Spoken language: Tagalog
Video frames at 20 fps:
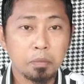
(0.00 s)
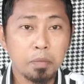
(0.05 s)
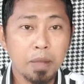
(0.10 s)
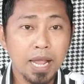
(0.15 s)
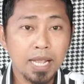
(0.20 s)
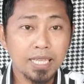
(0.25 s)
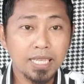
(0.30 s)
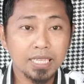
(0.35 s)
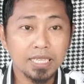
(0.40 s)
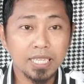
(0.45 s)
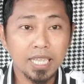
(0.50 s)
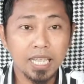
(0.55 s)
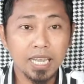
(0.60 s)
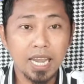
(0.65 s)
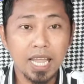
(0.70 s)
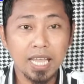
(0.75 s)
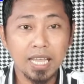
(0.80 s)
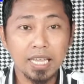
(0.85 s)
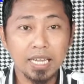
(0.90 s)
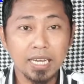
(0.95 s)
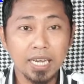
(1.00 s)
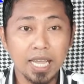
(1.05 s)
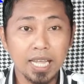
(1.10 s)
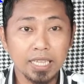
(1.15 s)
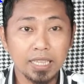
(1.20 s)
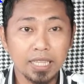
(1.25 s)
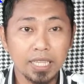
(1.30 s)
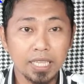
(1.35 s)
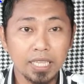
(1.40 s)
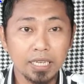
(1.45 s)
Bakit kailangan
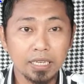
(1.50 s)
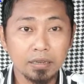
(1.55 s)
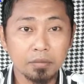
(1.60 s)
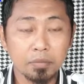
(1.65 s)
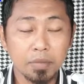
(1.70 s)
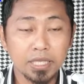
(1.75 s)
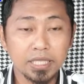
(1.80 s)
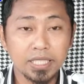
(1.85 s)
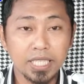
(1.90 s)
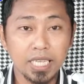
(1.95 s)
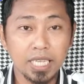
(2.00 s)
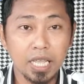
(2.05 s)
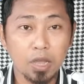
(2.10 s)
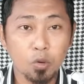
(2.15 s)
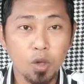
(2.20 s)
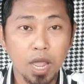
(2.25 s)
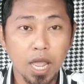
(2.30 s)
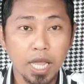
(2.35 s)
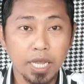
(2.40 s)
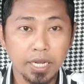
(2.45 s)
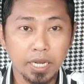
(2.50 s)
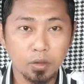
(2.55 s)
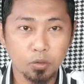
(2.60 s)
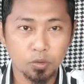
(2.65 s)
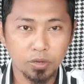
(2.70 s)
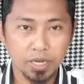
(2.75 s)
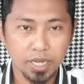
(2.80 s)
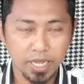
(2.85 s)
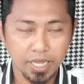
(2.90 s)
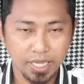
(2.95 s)
natin magsagawa ng
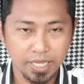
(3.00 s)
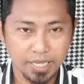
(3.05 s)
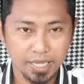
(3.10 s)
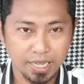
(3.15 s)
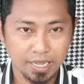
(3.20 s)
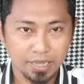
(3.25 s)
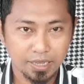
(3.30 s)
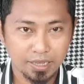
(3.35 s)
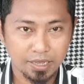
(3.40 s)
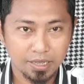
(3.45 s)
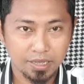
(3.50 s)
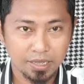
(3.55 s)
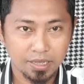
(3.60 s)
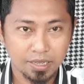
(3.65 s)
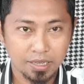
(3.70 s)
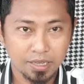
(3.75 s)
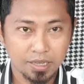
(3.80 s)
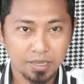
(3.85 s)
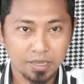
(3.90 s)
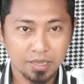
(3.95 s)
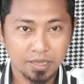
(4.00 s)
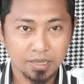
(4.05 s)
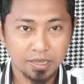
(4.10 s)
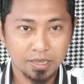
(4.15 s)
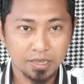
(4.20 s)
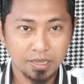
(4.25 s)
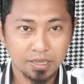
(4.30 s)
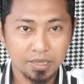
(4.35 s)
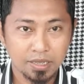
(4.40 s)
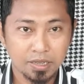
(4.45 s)
udahiya?
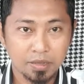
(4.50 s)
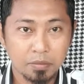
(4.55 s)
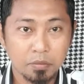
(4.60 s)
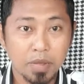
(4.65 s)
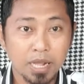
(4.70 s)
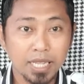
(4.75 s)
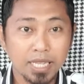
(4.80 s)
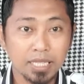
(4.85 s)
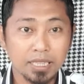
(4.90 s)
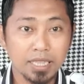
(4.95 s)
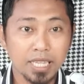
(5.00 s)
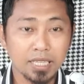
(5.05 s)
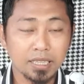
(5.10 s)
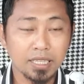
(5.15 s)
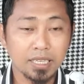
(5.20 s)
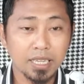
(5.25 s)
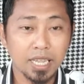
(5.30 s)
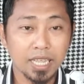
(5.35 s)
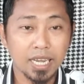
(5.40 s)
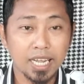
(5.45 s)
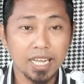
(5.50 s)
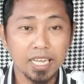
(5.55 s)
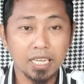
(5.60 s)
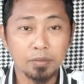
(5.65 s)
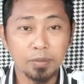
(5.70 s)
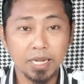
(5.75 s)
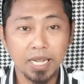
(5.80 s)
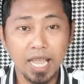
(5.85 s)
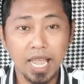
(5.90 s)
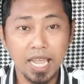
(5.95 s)
Bakit natin kailangan
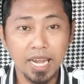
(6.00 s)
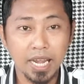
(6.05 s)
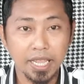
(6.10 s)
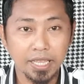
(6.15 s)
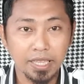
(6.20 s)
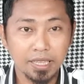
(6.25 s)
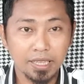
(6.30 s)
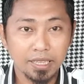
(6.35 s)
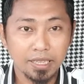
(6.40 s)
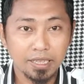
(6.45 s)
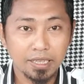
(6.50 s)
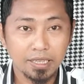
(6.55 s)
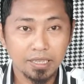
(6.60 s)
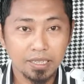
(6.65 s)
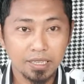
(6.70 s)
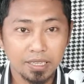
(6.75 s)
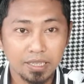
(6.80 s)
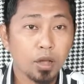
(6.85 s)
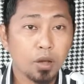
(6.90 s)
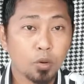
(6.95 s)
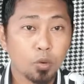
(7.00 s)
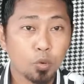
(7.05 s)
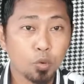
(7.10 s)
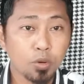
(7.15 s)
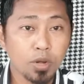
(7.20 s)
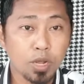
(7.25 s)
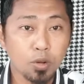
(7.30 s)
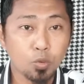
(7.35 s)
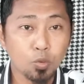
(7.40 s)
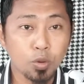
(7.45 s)
mag-alay?
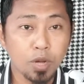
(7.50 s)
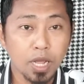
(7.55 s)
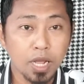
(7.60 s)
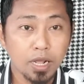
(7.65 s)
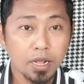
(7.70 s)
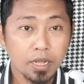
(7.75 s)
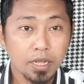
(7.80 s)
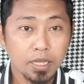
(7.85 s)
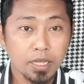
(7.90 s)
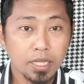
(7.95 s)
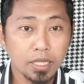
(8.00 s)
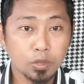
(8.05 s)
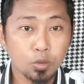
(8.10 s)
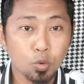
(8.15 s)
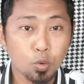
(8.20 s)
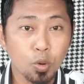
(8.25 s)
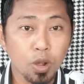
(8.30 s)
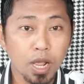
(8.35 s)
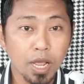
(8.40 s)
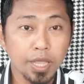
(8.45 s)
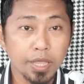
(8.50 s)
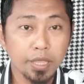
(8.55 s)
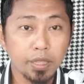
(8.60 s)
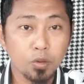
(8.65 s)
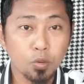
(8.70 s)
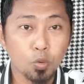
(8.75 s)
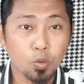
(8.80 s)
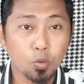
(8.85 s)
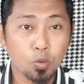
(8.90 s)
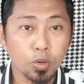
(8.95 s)
Unang-una, ito
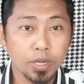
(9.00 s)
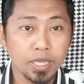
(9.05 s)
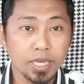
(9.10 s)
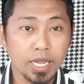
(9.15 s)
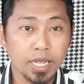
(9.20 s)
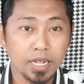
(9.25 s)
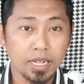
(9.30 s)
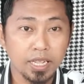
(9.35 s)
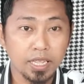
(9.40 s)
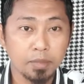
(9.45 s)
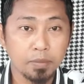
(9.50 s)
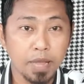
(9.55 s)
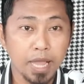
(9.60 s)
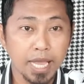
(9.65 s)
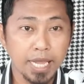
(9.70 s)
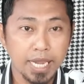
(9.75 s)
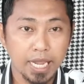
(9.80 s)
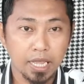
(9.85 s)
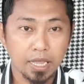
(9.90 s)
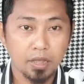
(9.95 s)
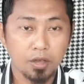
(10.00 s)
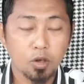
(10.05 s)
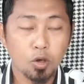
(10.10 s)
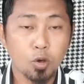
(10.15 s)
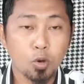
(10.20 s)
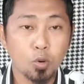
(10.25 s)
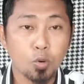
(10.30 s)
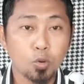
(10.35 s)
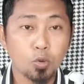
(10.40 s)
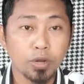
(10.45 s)
ay uri ng ibada
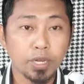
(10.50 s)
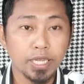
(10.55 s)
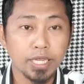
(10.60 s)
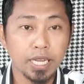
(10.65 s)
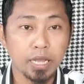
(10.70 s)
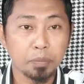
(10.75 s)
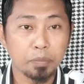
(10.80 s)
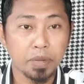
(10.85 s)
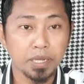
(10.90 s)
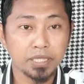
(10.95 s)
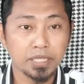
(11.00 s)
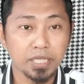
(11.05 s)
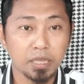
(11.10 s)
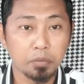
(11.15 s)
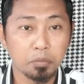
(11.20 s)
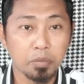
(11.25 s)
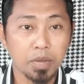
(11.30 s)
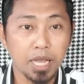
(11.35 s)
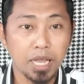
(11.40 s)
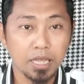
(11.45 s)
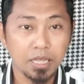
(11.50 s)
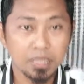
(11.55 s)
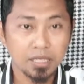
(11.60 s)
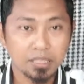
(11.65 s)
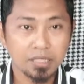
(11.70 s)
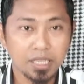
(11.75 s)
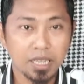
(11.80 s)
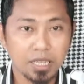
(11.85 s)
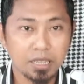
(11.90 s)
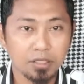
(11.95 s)
o uri ng pagsamba
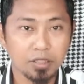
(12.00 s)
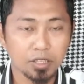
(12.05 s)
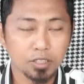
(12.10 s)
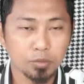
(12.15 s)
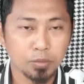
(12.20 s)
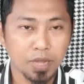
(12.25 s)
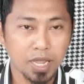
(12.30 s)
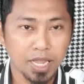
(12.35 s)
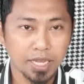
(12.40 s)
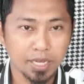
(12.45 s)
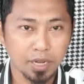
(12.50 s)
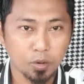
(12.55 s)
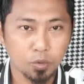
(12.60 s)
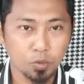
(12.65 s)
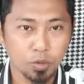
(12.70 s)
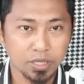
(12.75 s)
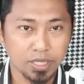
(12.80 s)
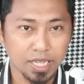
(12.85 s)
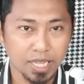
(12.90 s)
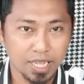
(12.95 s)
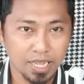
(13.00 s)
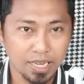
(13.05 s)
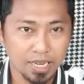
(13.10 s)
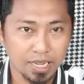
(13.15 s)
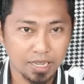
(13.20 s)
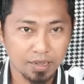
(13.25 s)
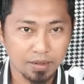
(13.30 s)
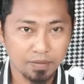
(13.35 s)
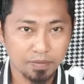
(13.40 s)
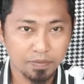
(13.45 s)
sa Allah subhanahu wa
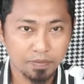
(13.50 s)
ta'ala.